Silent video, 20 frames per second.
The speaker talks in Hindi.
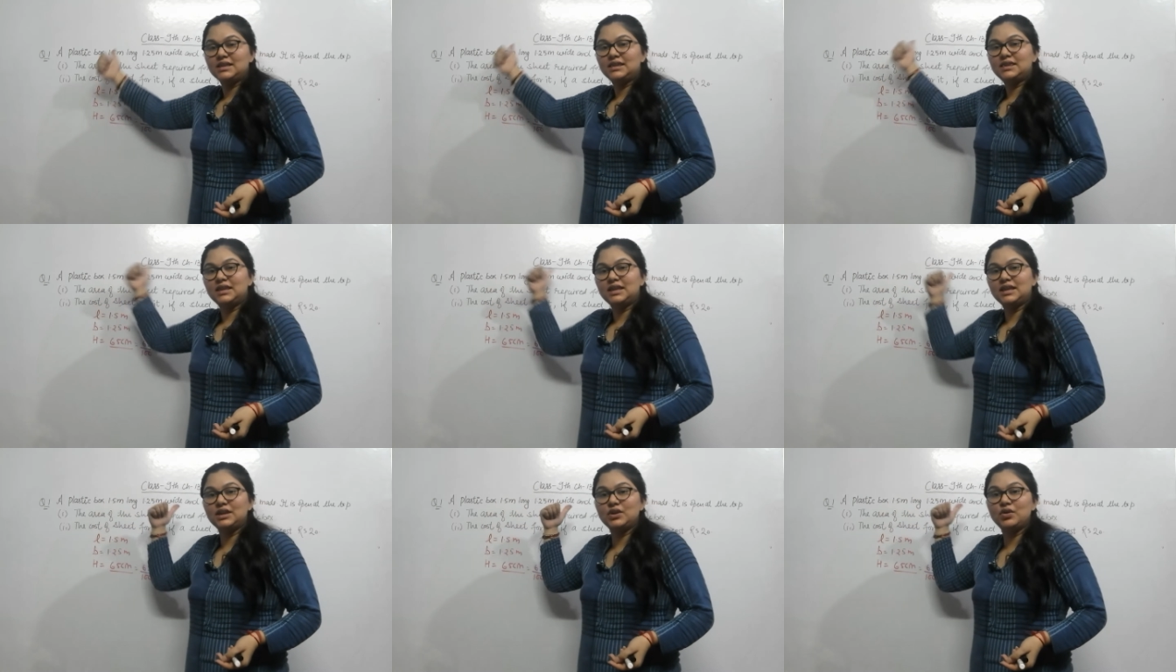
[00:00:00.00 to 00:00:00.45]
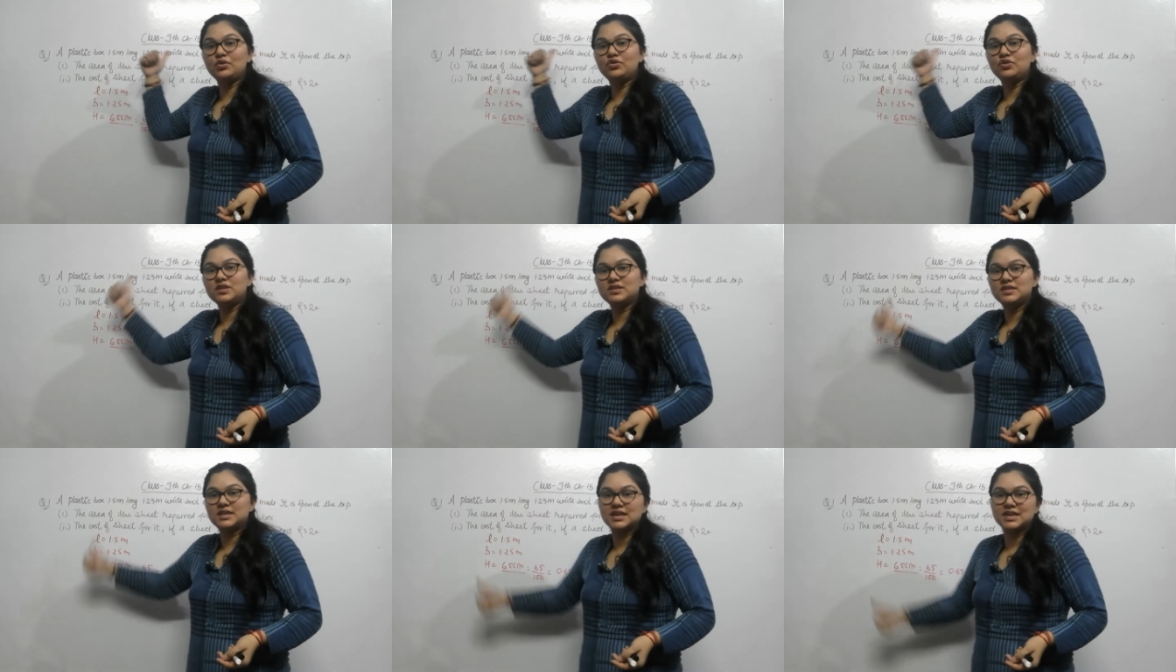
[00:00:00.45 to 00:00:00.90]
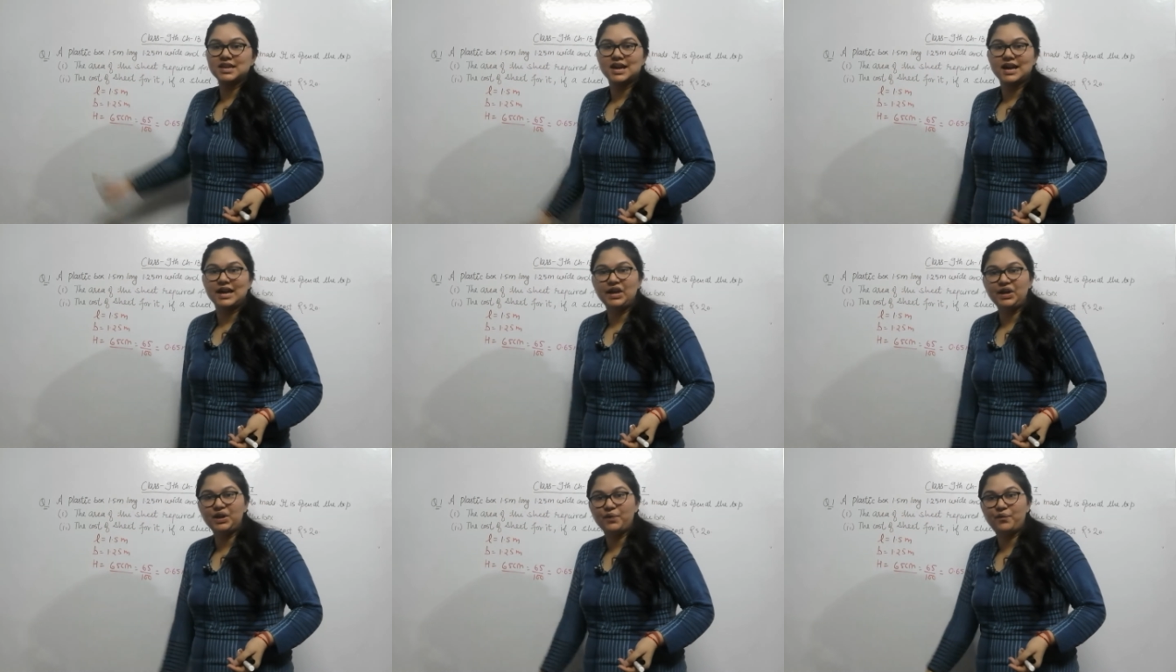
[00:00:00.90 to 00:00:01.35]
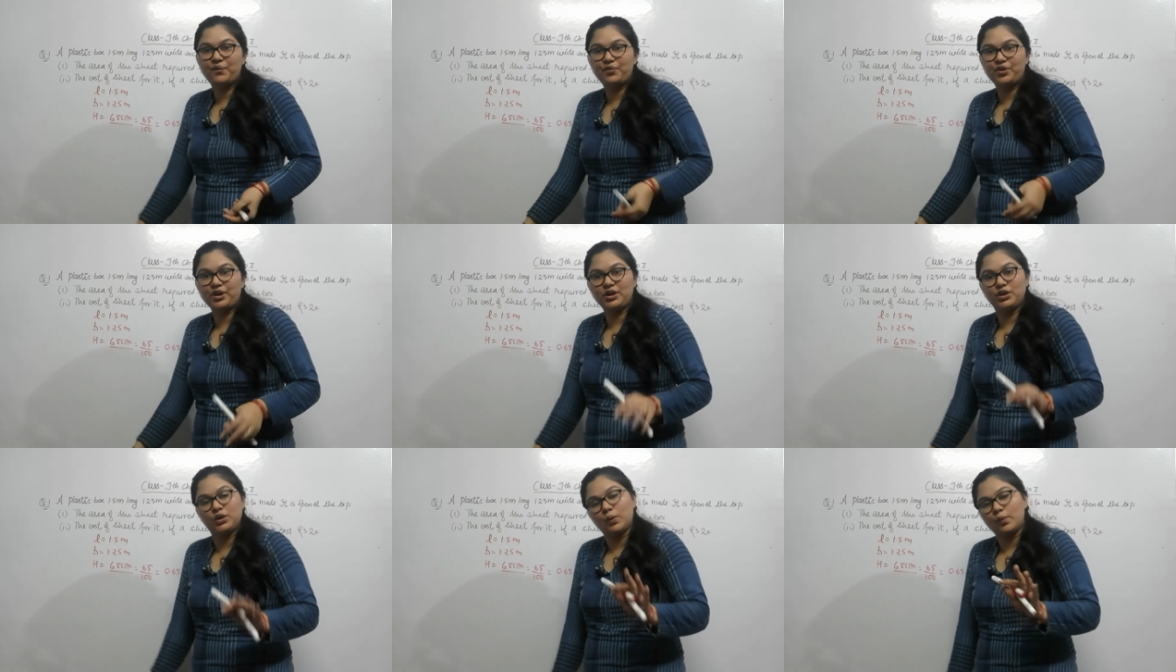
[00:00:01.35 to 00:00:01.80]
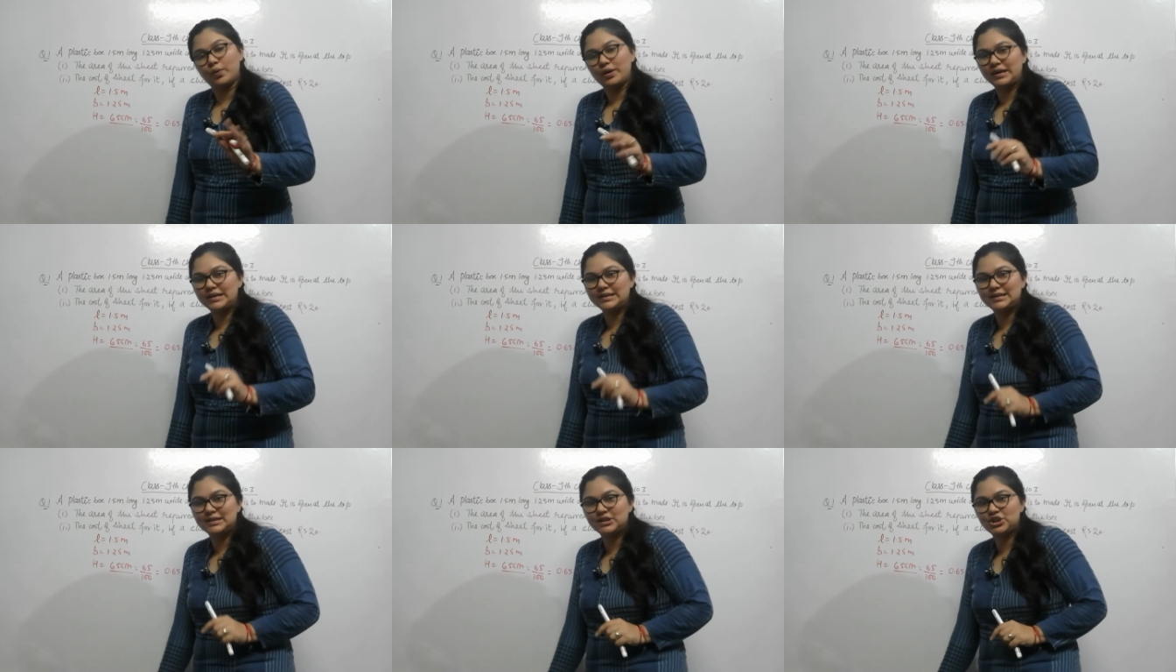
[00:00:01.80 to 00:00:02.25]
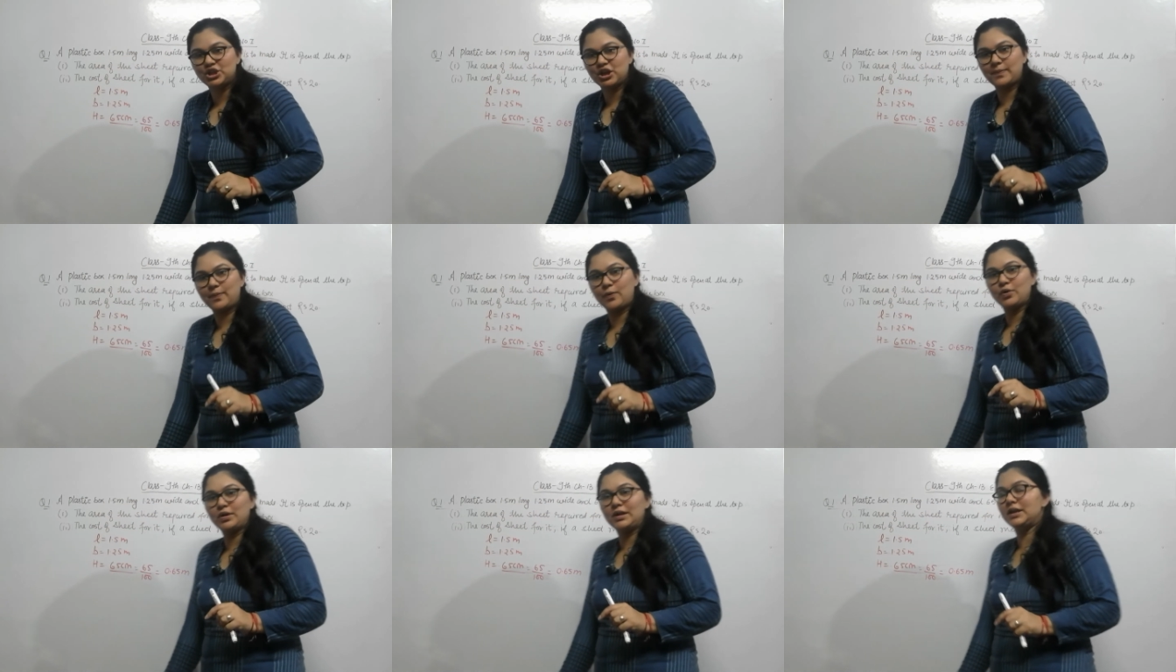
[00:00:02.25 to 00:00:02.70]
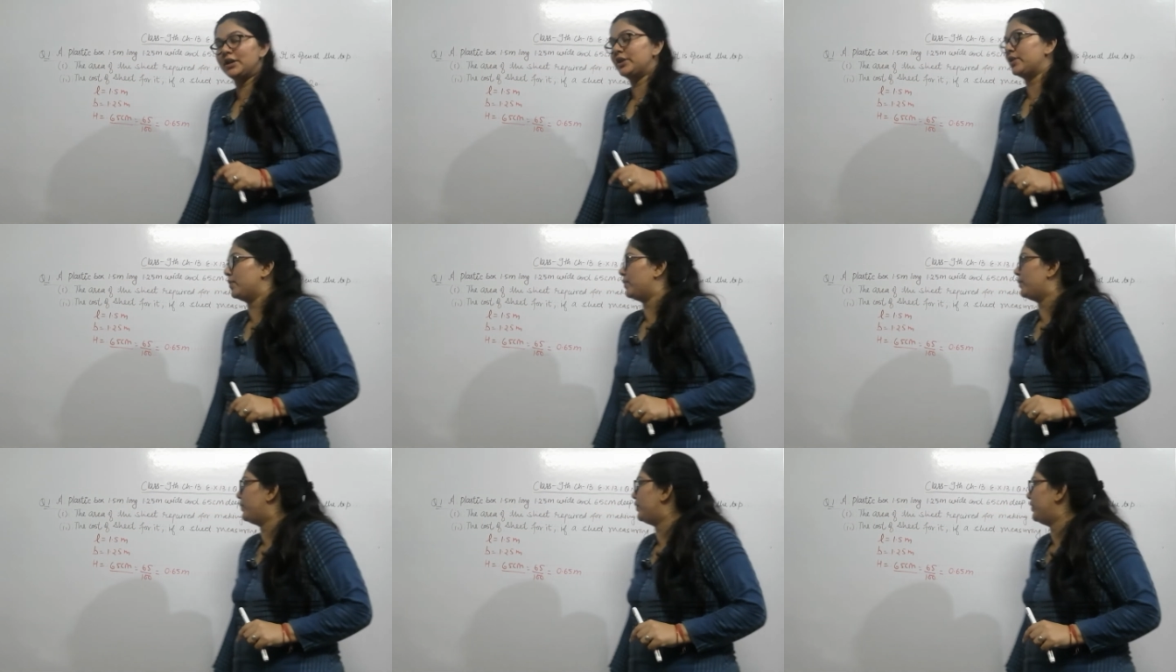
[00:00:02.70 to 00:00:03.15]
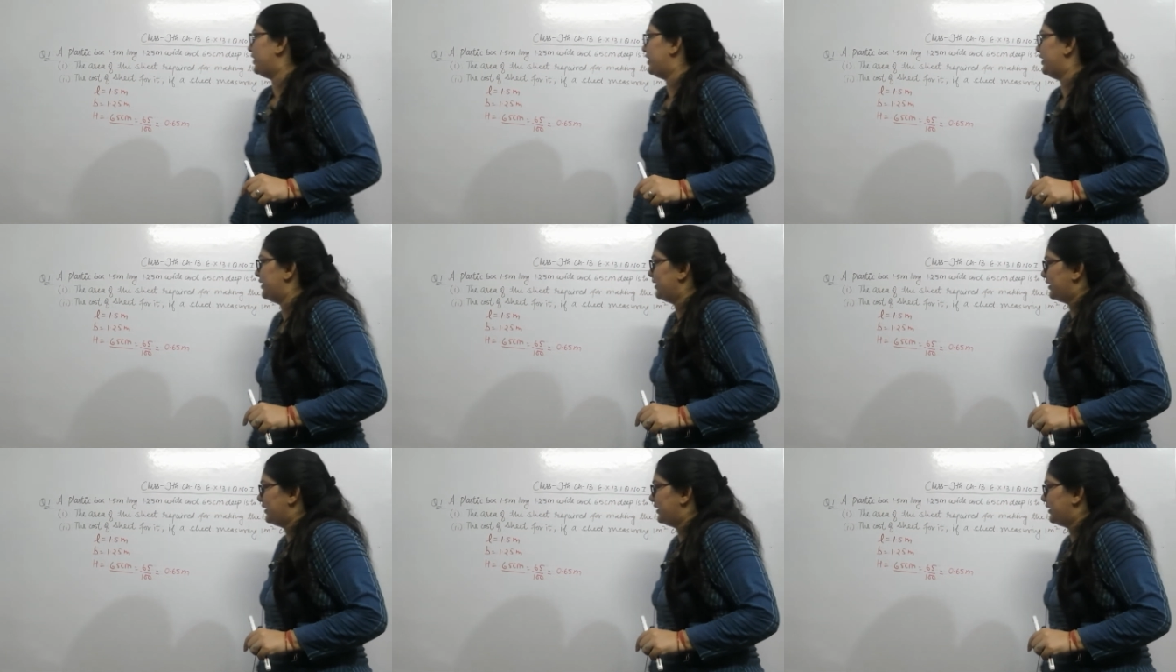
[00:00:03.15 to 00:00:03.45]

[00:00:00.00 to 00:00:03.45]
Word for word: तीनों चीज़ें क्या है डिफरेंट तो वो किसी शेप होगी क्यूबॉइड